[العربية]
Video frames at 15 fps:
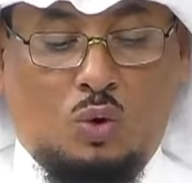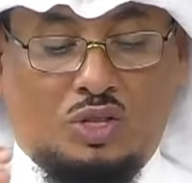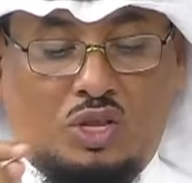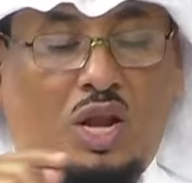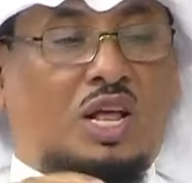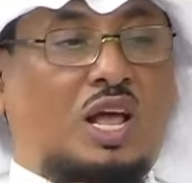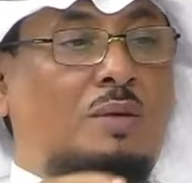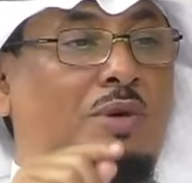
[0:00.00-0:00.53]

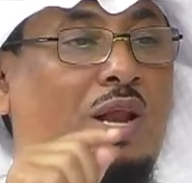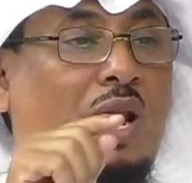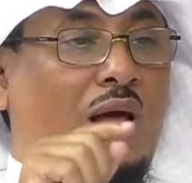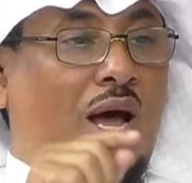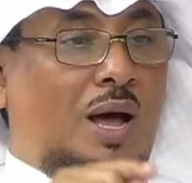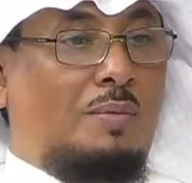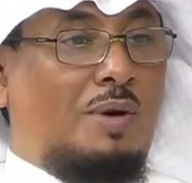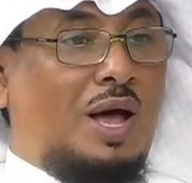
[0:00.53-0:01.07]
وتلك من
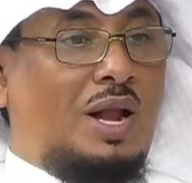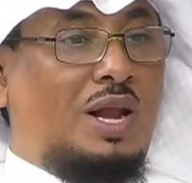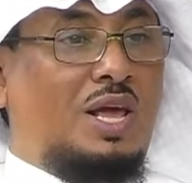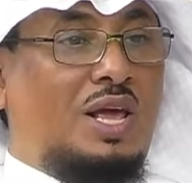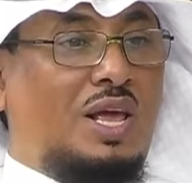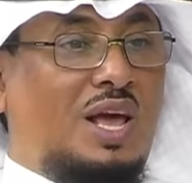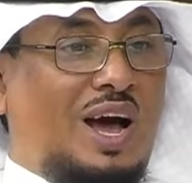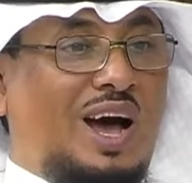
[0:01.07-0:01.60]

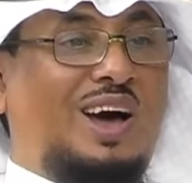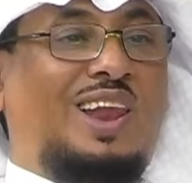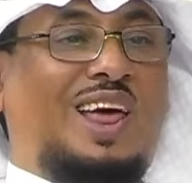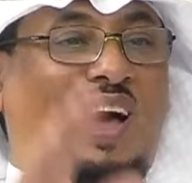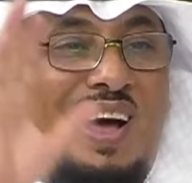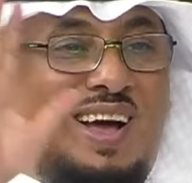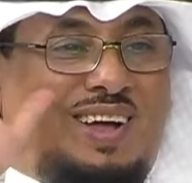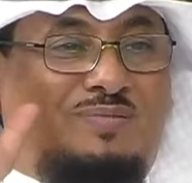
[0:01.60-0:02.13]
الآمال
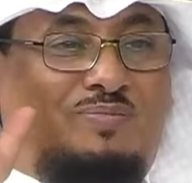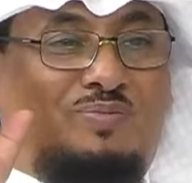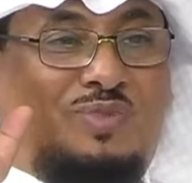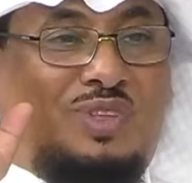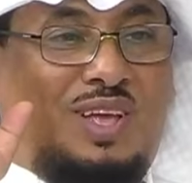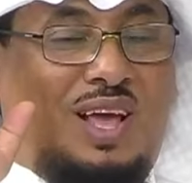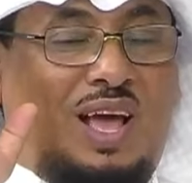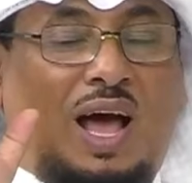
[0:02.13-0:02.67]
أغلاها
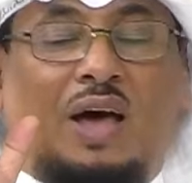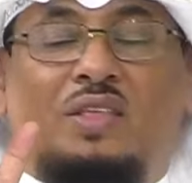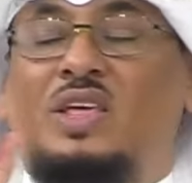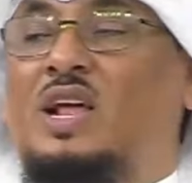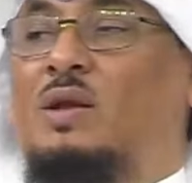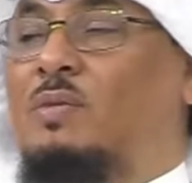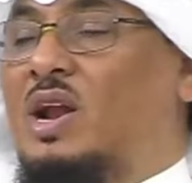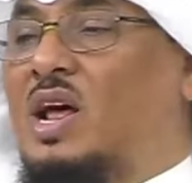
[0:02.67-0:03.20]

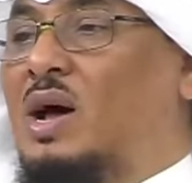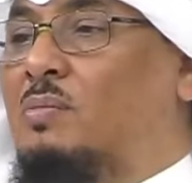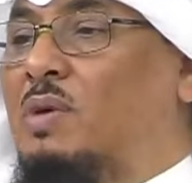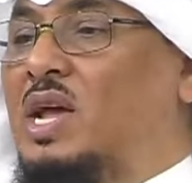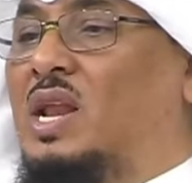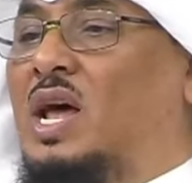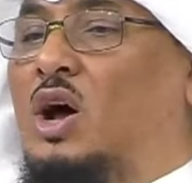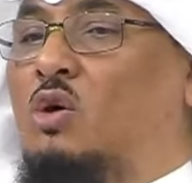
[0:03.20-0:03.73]
هذه المرأة
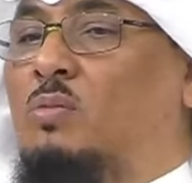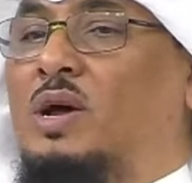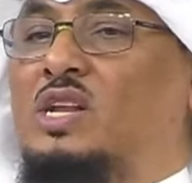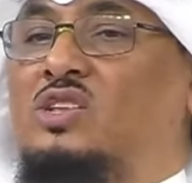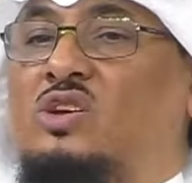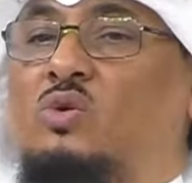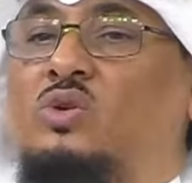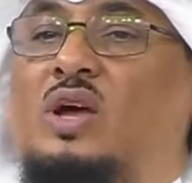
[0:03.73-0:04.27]
بينها
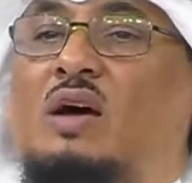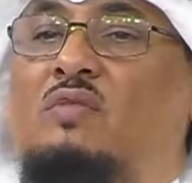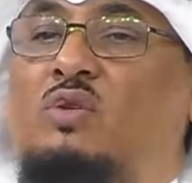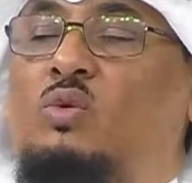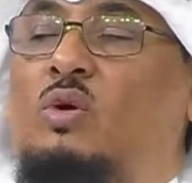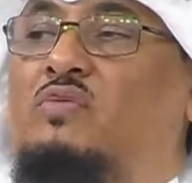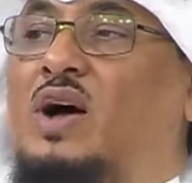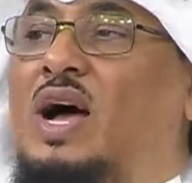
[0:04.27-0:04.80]
وبين زوجها
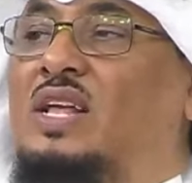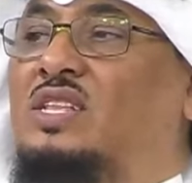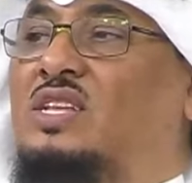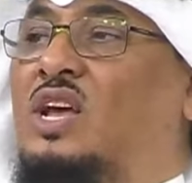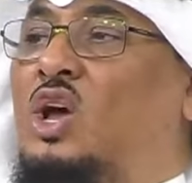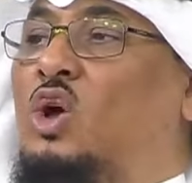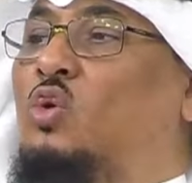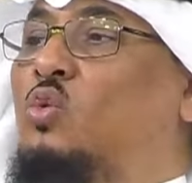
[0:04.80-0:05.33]
في الوفاة
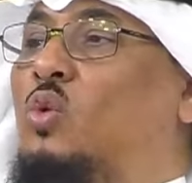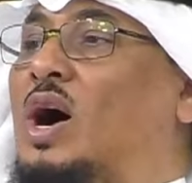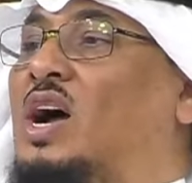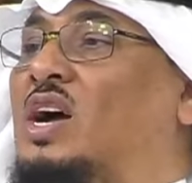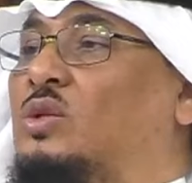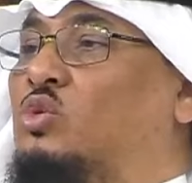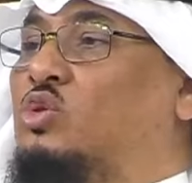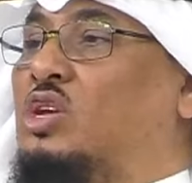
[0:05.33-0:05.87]

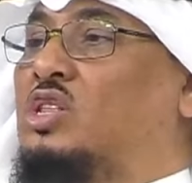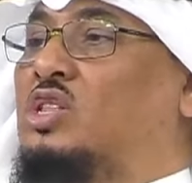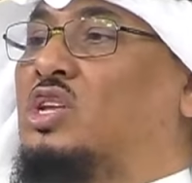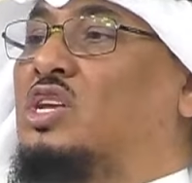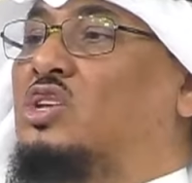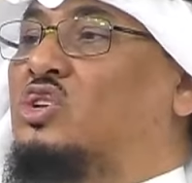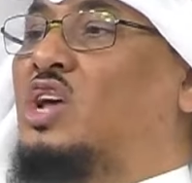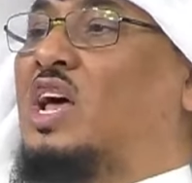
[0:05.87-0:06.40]

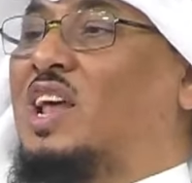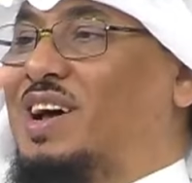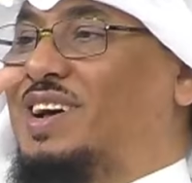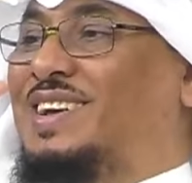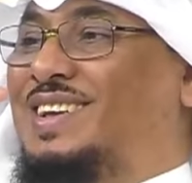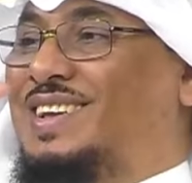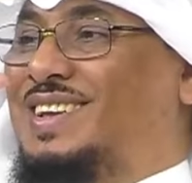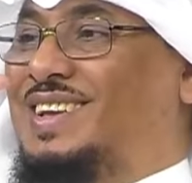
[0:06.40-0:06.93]
61 سنة
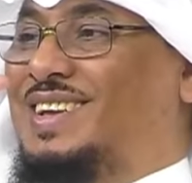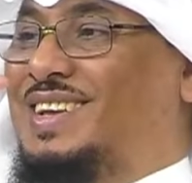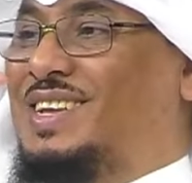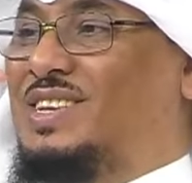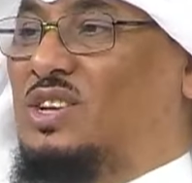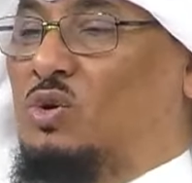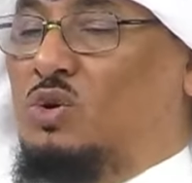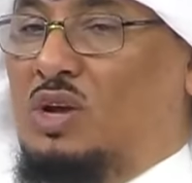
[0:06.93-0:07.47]
ما شاء الله
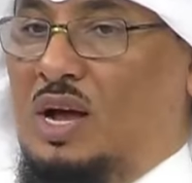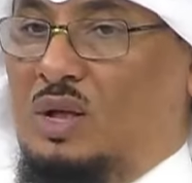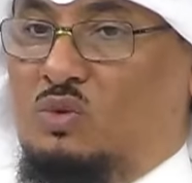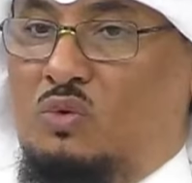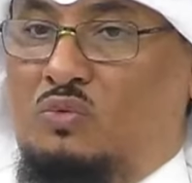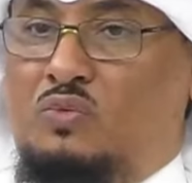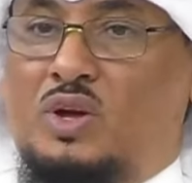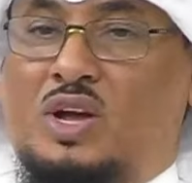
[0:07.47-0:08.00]
ما شاء زوجها
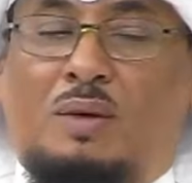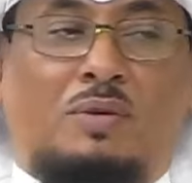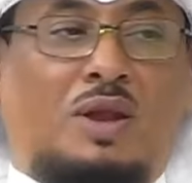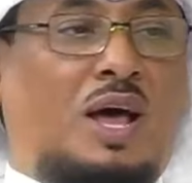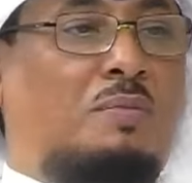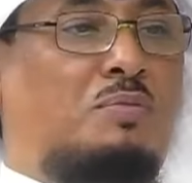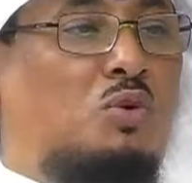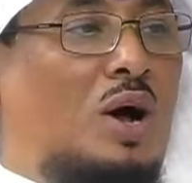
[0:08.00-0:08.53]
توفي
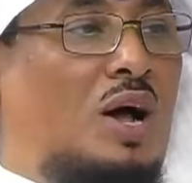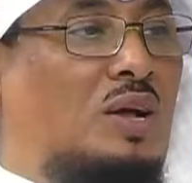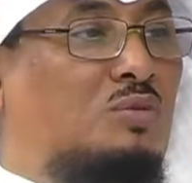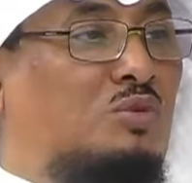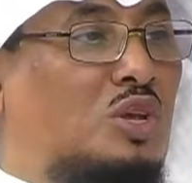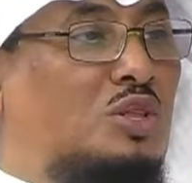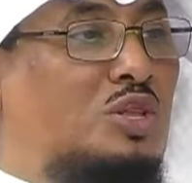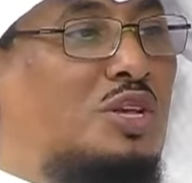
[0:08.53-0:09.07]
قبلها ب
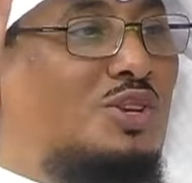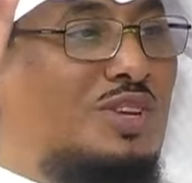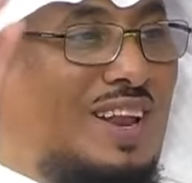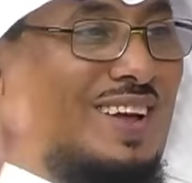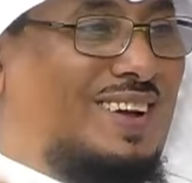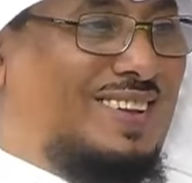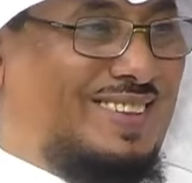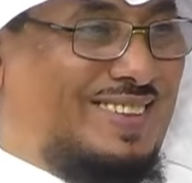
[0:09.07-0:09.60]
61
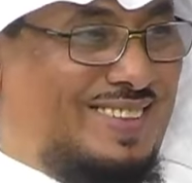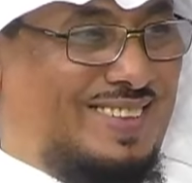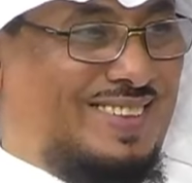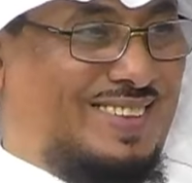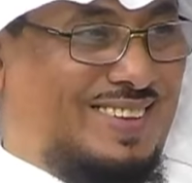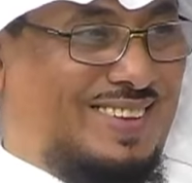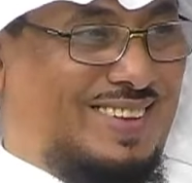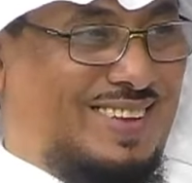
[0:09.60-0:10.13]
سنة
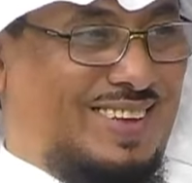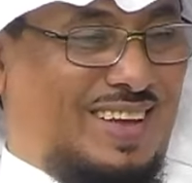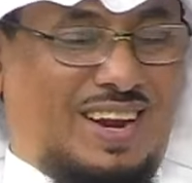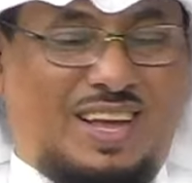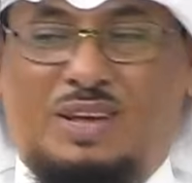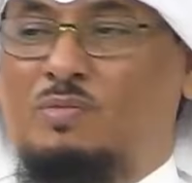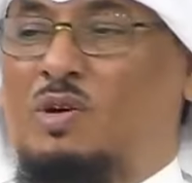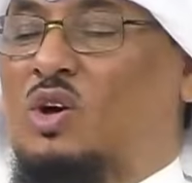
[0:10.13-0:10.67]
نسأل الله
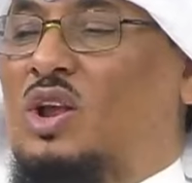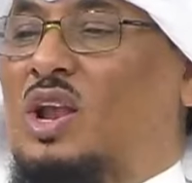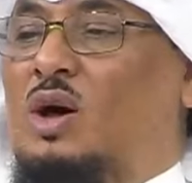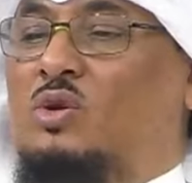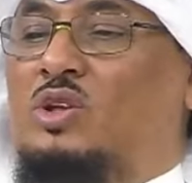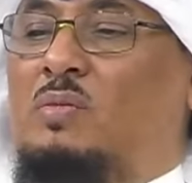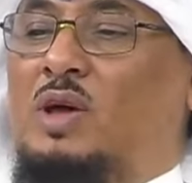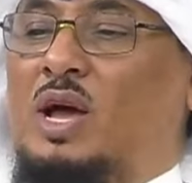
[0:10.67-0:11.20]
أن رحمه
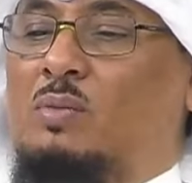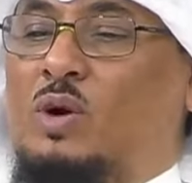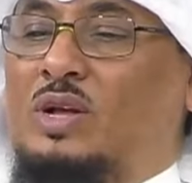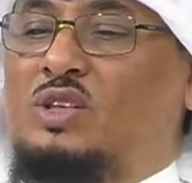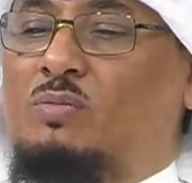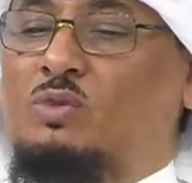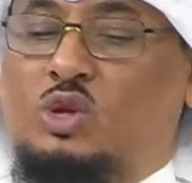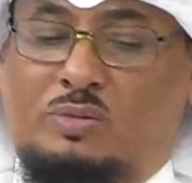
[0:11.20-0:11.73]
الله جميع
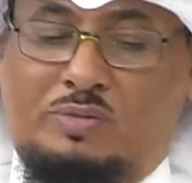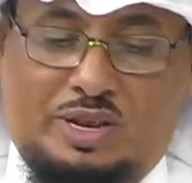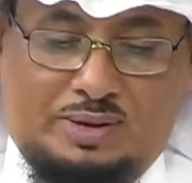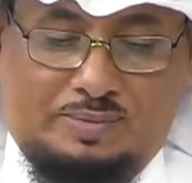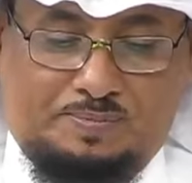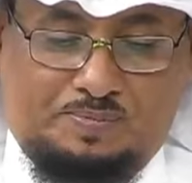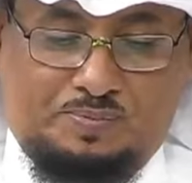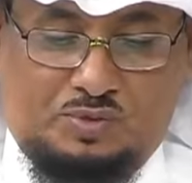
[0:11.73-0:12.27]
أموات المسلمين
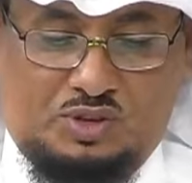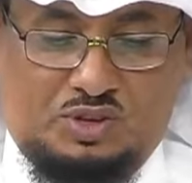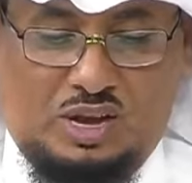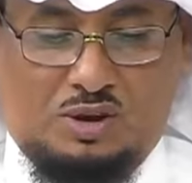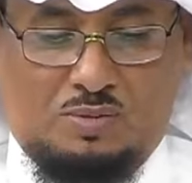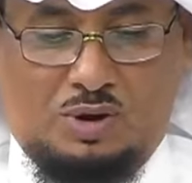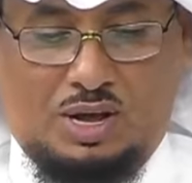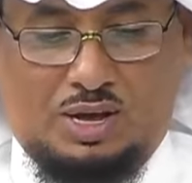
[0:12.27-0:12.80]
آمين الله يغفر
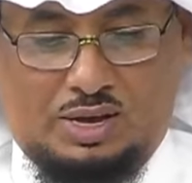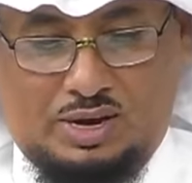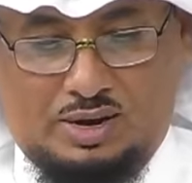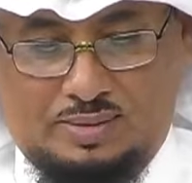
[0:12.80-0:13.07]
لهم